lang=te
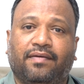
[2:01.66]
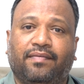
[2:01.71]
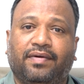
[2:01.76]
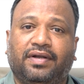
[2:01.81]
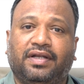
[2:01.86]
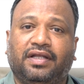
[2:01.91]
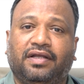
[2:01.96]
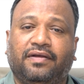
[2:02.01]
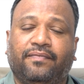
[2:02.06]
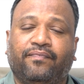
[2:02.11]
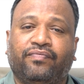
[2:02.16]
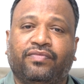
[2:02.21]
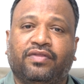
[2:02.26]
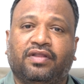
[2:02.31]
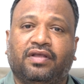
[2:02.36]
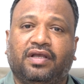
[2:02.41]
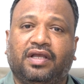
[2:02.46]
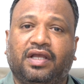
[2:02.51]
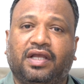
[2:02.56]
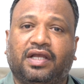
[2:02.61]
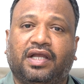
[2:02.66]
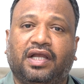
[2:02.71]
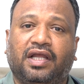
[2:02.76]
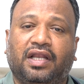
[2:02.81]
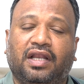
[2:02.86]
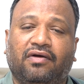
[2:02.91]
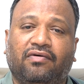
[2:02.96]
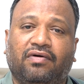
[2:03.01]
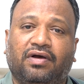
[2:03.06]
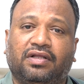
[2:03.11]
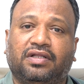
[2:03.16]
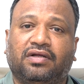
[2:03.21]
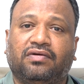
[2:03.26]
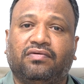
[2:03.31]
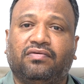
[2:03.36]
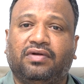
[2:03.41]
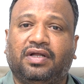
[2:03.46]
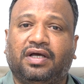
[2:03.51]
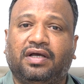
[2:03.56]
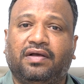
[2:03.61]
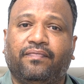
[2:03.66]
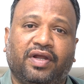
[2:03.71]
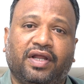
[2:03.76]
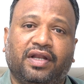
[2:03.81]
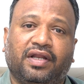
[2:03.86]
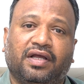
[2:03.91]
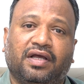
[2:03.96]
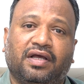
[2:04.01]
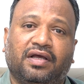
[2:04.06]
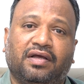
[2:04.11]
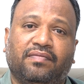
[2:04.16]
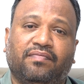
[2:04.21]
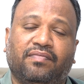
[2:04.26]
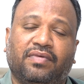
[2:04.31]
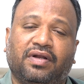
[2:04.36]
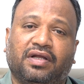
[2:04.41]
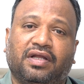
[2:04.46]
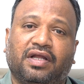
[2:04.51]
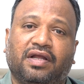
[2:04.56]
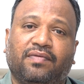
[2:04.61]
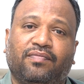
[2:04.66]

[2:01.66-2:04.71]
కాబట్టి ఈ కీలవాతం కూడా మెయిన్గా మనకి